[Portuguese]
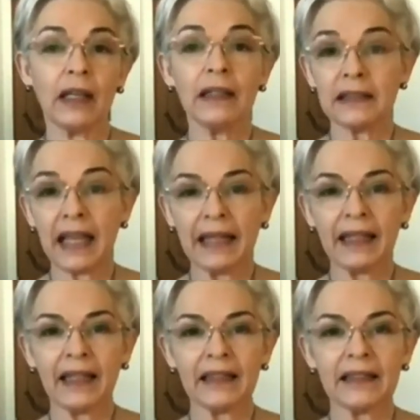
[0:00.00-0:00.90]

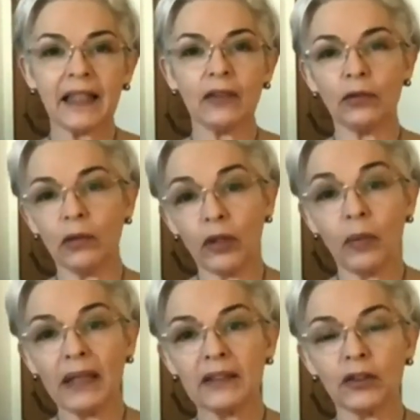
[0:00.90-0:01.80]
segue crescendo e o
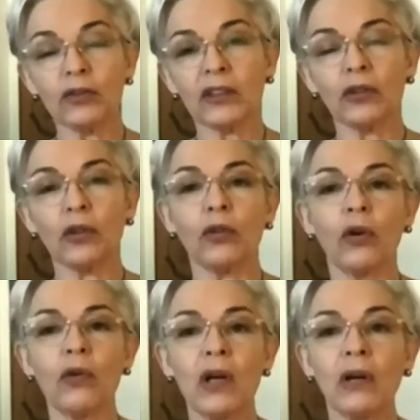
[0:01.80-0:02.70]
Brasil já se
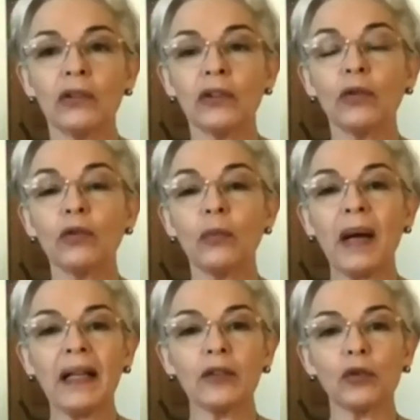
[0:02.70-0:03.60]
tornou o segundo
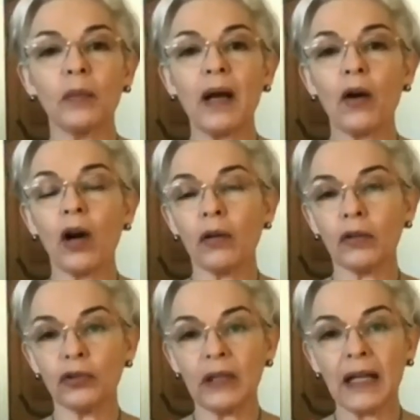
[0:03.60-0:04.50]
país com maior
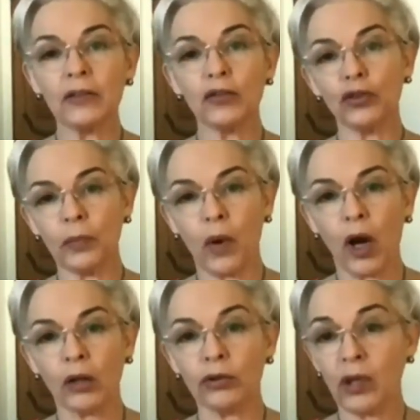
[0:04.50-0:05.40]
quantidade de
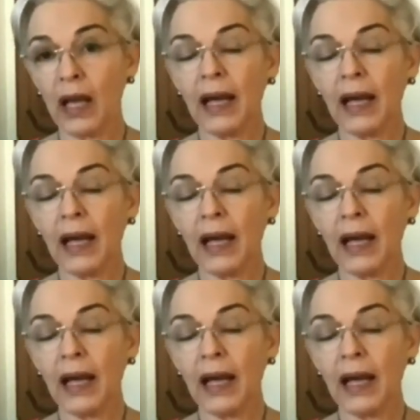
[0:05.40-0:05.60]
mortos,